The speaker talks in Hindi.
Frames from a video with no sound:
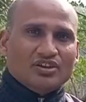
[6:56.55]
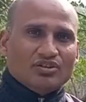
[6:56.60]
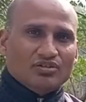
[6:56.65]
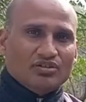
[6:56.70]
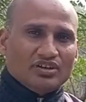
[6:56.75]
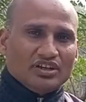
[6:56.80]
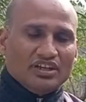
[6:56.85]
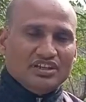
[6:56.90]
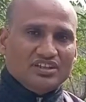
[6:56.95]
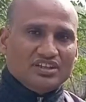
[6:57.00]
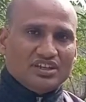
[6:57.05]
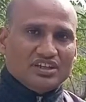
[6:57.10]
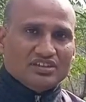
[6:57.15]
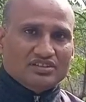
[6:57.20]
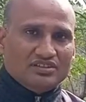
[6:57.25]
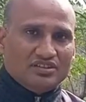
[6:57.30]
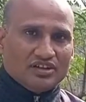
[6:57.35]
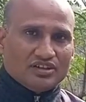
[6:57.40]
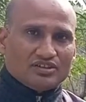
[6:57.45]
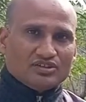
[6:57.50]
और इनके
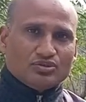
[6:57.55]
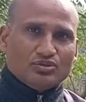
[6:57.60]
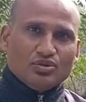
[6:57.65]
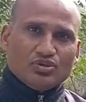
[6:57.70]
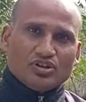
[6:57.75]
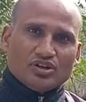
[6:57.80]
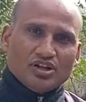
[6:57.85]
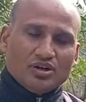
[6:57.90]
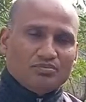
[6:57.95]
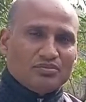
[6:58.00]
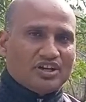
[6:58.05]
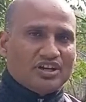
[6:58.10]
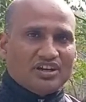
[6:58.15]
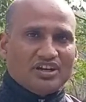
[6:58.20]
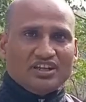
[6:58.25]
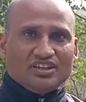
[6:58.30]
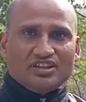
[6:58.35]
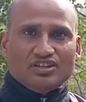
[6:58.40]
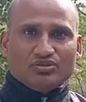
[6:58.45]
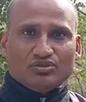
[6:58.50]
दर्द को कम
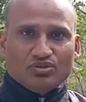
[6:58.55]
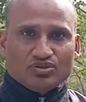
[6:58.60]
करने की